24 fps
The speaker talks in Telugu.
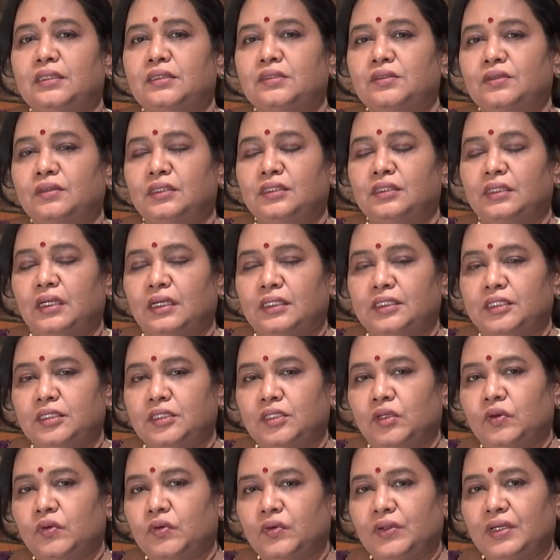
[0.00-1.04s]
సో అంత అతి
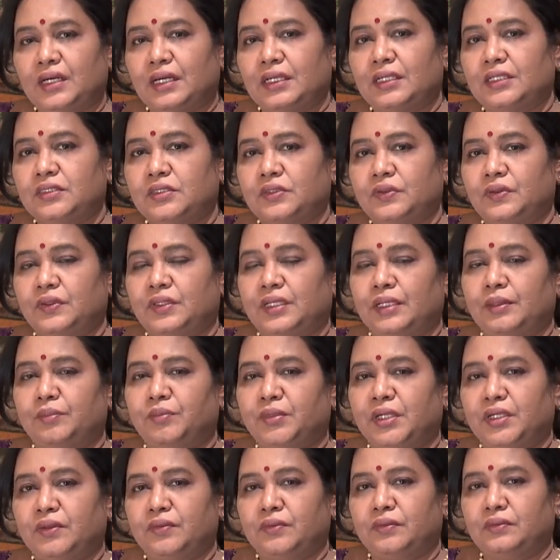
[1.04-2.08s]
తక్కువ క్యాలరీస్ ఉంటాయి
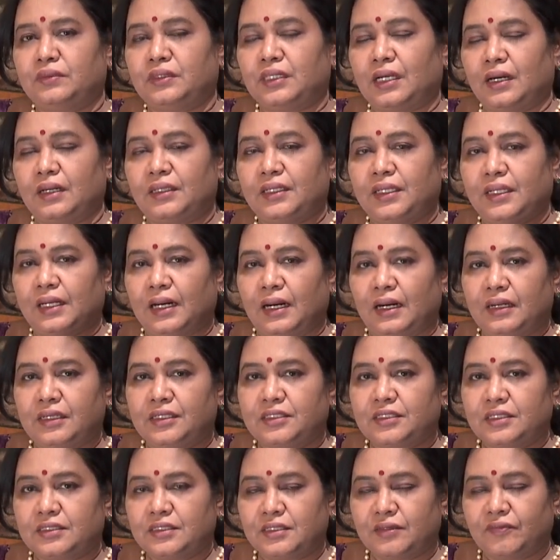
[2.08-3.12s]
మనం దానికి యాడ్
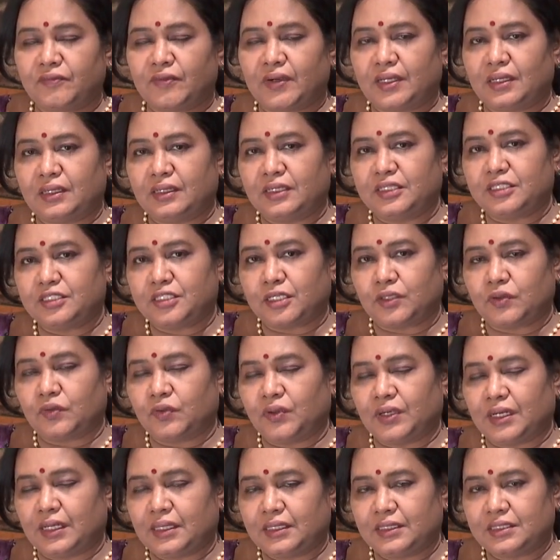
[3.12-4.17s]
చేసిన వాటి నుంచి ఎక్కువ
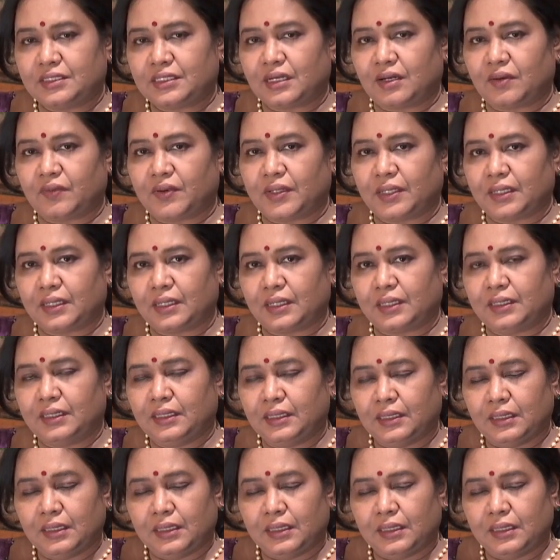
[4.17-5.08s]
క్యాలరీస్ రావాలి కానీ